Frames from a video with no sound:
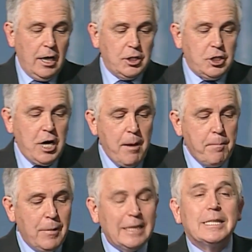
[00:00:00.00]
Чем
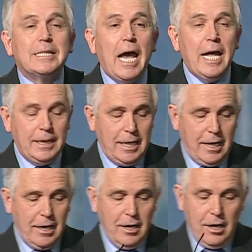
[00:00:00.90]
мы
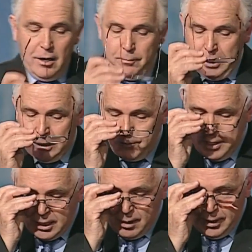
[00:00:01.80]
ценны пред
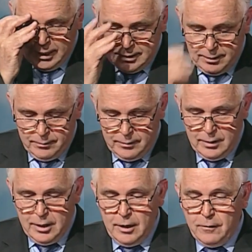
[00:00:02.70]
миром этим?
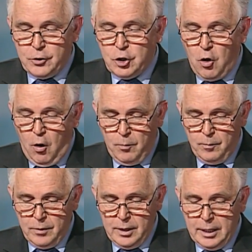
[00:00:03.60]
В
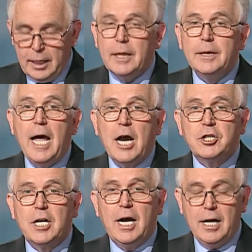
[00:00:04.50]
чем
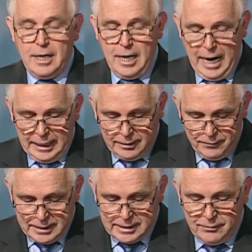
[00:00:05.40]
наша
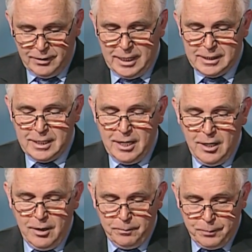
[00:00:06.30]
ответственность
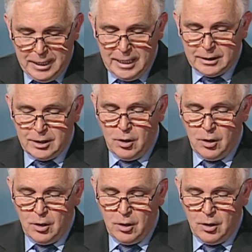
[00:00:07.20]
перед